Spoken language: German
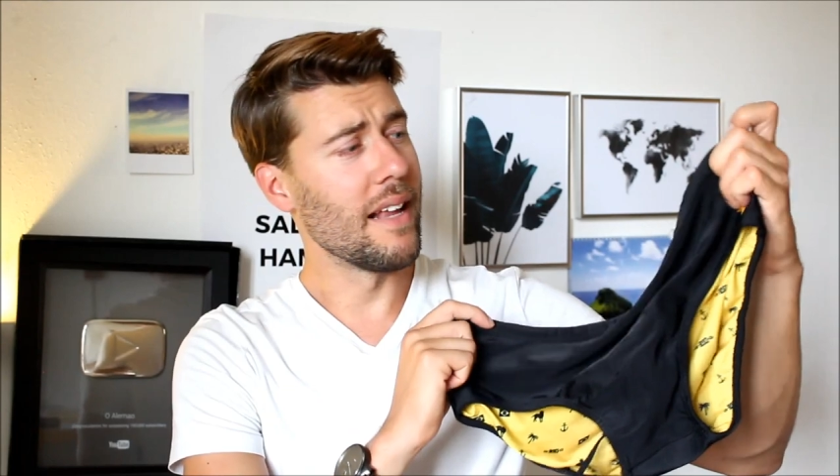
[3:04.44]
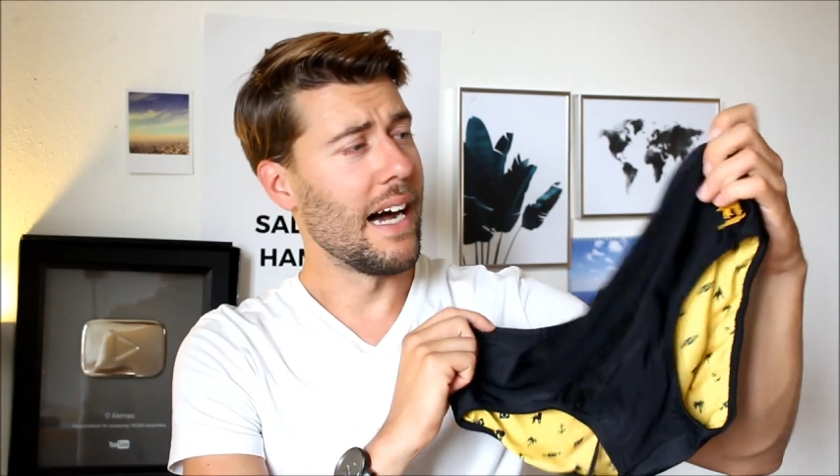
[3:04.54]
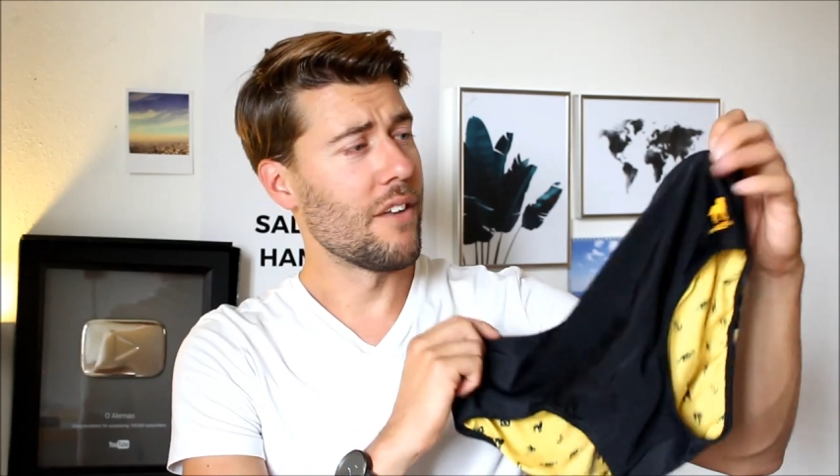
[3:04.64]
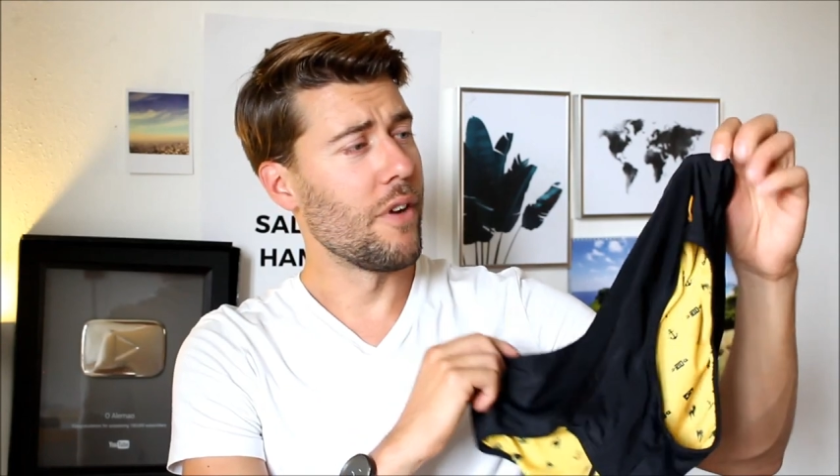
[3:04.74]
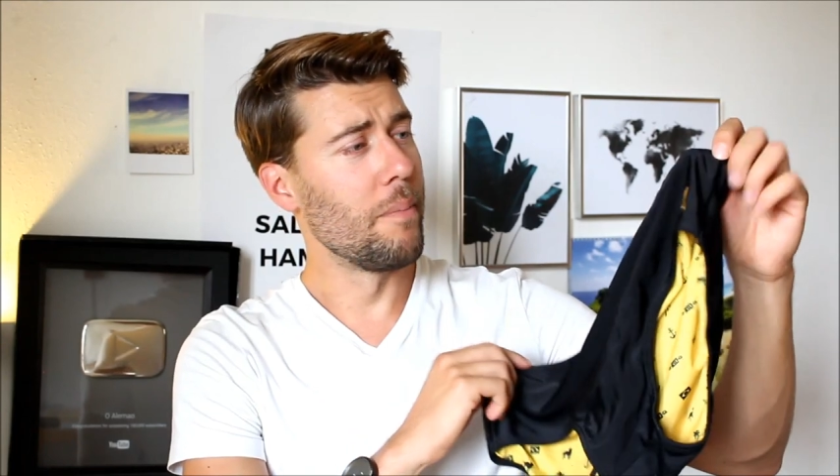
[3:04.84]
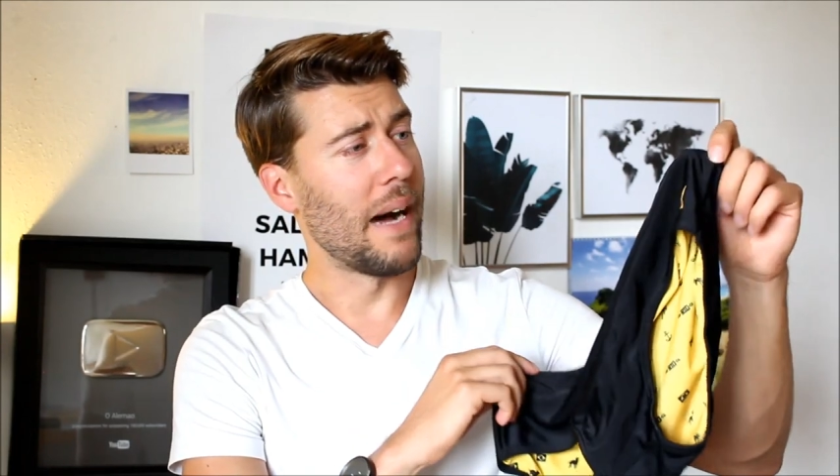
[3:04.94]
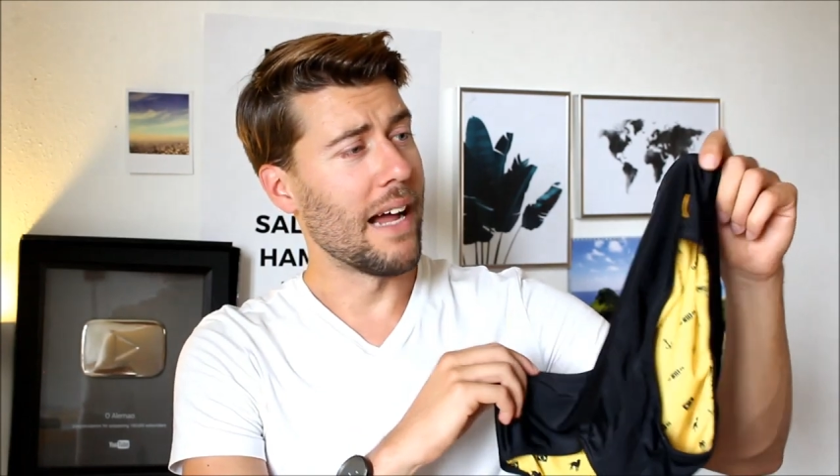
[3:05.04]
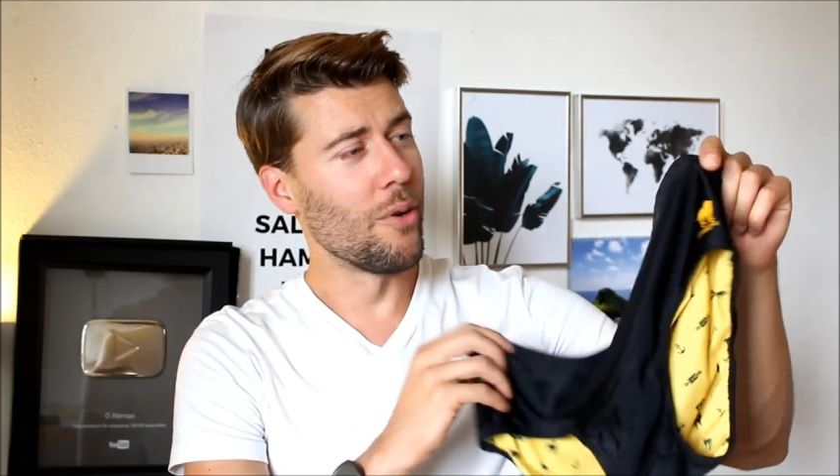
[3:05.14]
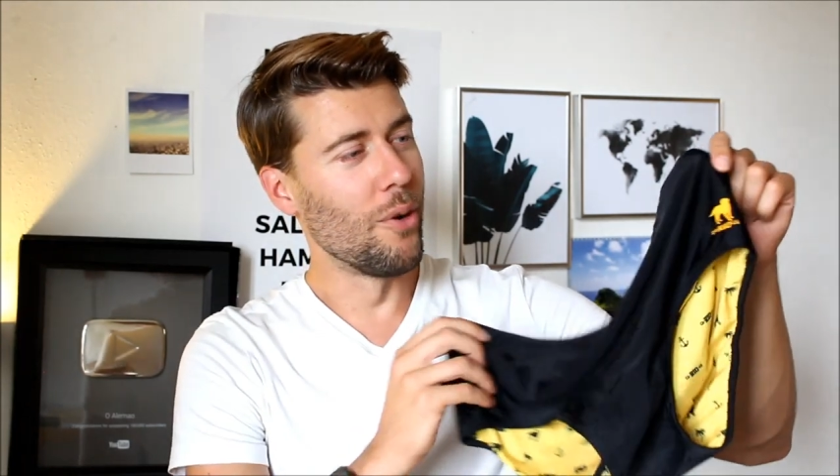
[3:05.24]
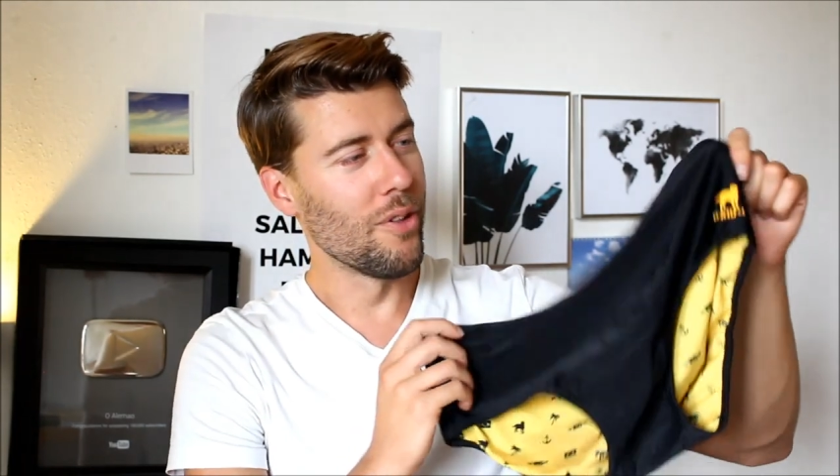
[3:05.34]
diese Art von
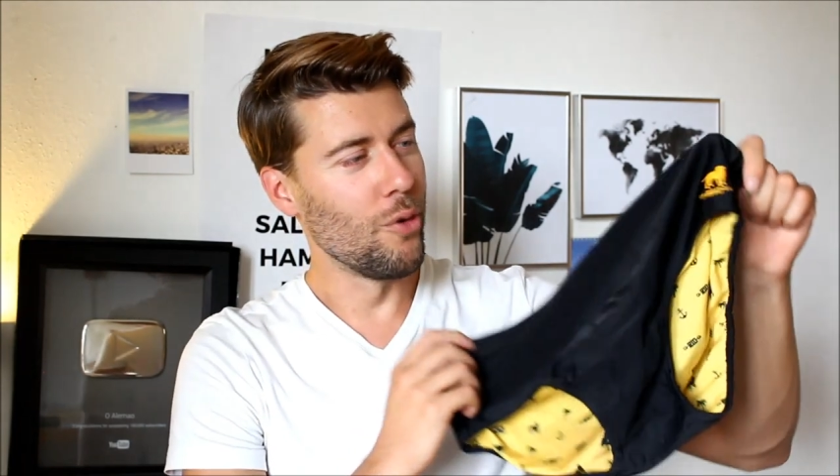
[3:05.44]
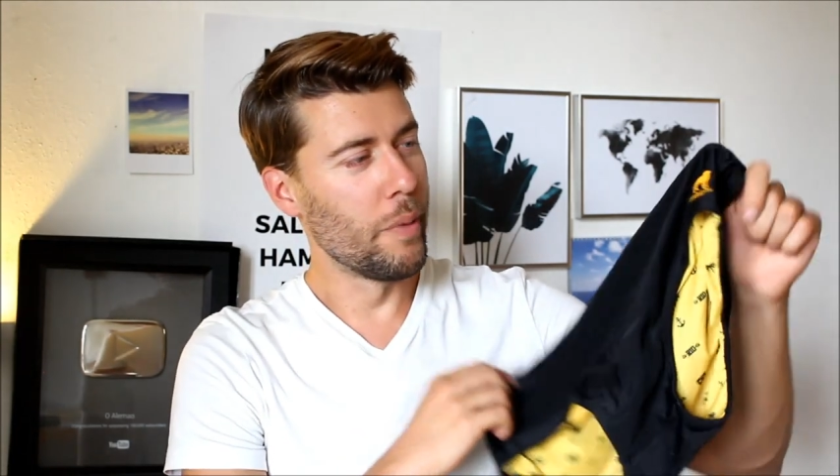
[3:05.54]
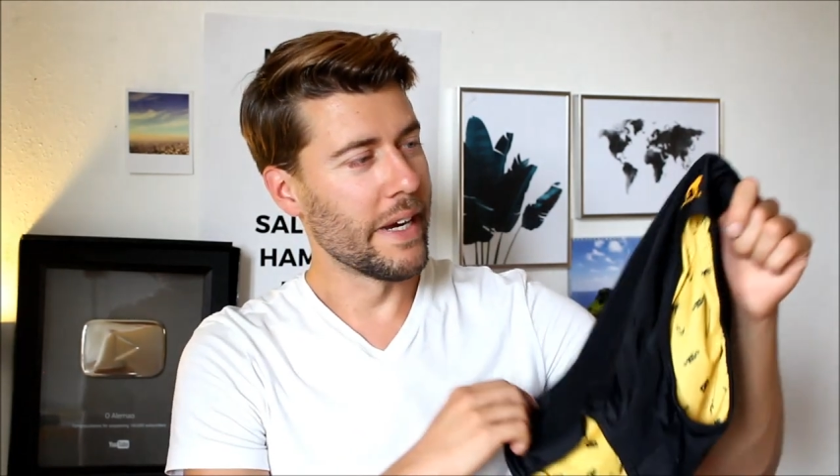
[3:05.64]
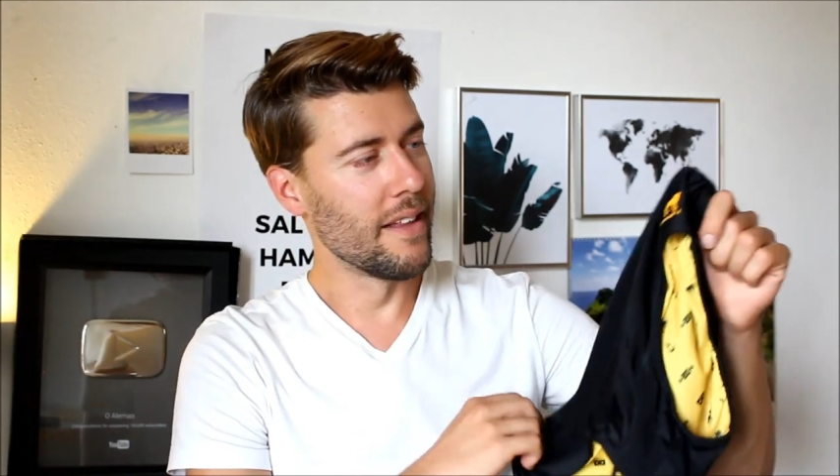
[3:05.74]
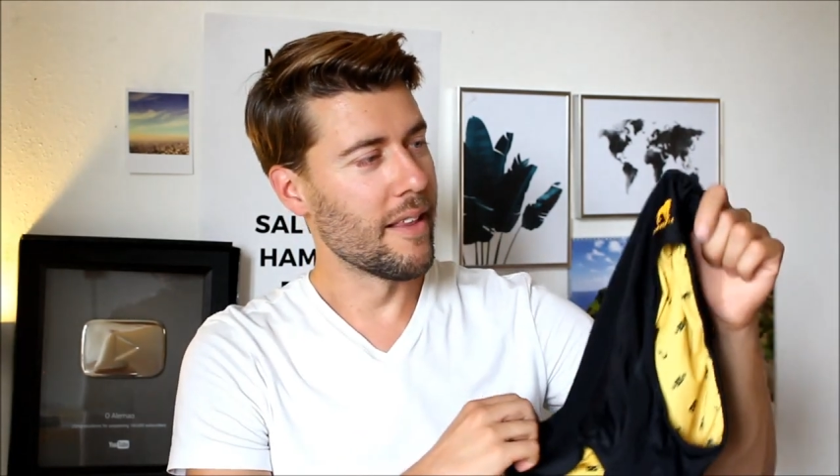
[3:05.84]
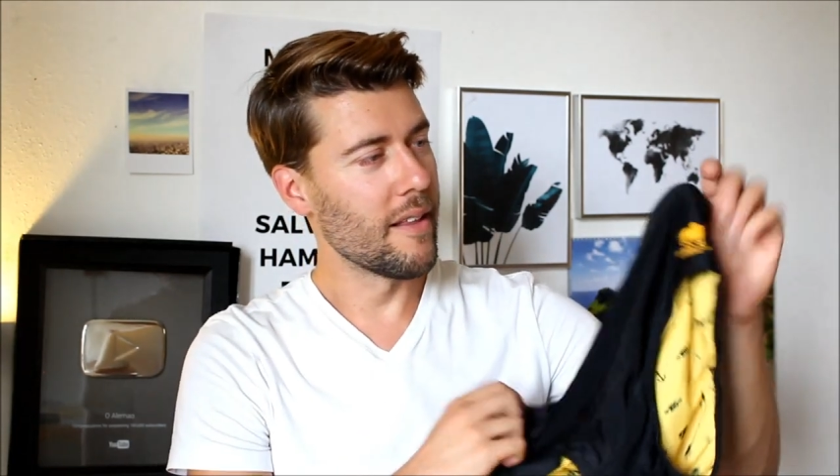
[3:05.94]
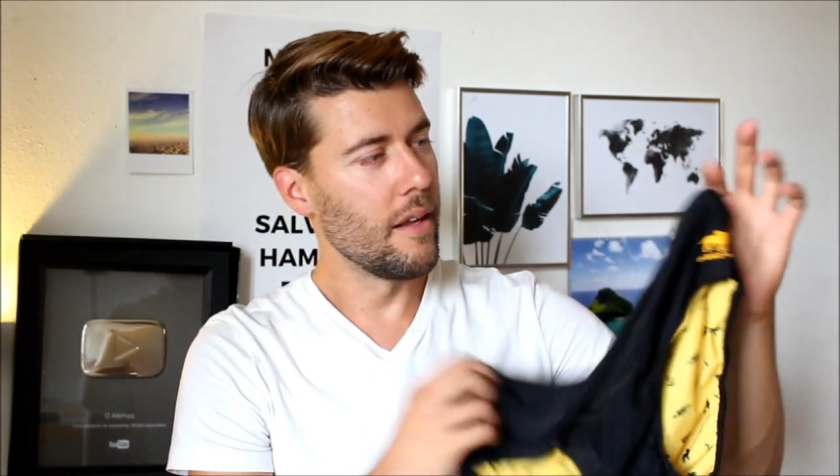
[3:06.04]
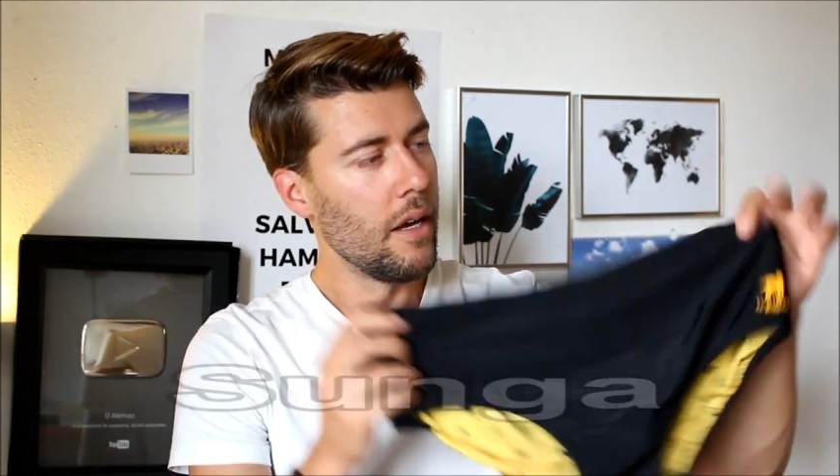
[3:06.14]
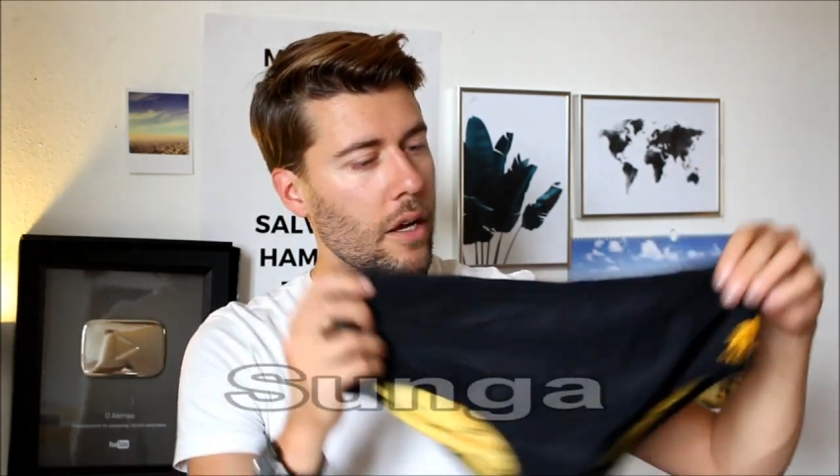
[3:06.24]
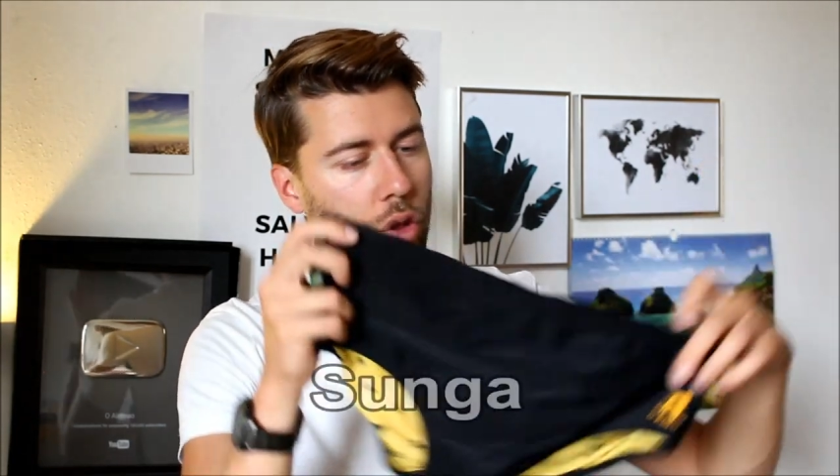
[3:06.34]
Badehosen übrigens